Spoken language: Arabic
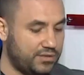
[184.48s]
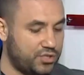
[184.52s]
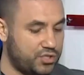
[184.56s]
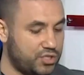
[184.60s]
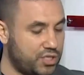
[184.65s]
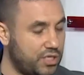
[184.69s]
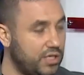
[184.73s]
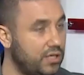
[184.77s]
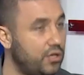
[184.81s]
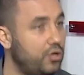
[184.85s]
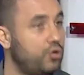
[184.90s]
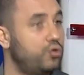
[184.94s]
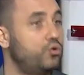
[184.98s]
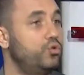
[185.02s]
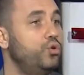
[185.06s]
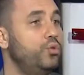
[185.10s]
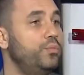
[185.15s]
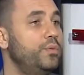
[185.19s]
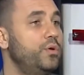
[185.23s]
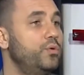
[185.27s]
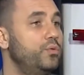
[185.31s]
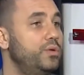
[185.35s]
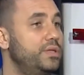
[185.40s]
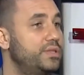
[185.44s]
تشكيل
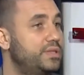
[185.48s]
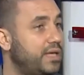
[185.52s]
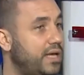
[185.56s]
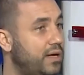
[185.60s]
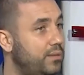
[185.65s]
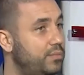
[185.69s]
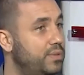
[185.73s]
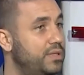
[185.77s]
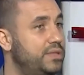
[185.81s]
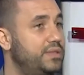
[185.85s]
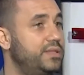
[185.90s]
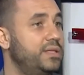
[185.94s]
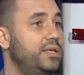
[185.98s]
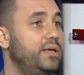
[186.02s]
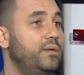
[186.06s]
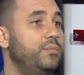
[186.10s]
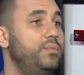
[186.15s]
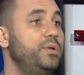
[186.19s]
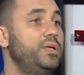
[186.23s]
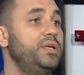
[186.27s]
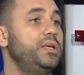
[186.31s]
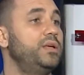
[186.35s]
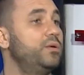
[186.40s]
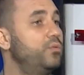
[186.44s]
حكومة وانتخابات
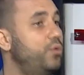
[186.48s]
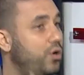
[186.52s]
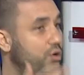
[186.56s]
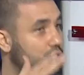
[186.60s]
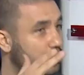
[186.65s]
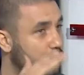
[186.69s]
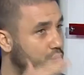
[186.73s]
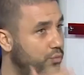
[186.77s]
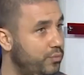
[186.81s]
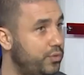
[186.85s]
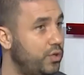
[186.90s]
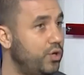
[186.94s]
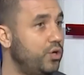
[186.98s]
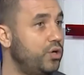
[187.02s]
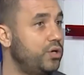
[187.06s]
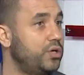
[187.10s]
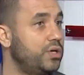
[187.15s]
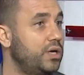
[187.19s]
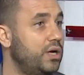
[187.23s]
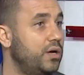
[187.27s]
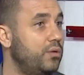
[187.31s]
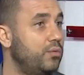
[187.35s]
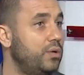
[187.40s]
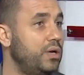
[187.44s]
نيابية وحكومة
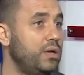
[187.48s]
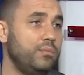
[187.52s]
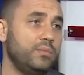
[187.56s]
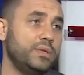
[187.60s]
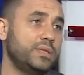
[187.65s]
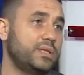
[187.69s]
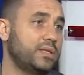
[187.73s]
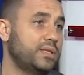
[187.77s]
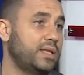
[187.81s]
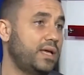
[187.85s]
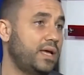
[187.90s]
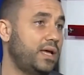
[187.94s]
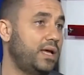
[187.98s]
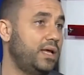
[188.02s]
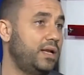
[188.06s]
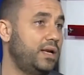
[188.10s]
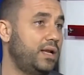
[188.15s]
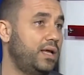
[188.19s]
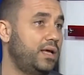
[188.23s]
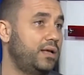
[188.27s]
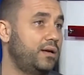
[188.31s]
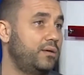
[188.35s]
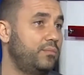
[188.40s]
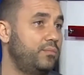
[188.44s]
أخرى ولم يتدخل
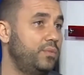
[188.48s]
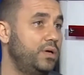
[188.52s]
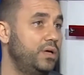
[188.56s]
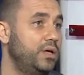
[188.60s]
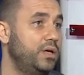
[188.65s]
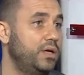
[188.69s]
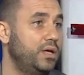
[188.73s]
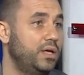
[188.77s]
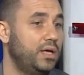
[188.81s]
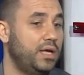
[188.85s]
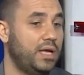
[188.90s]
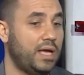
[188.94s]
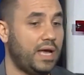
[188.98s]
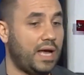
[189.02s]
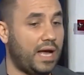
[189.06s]
العرب م.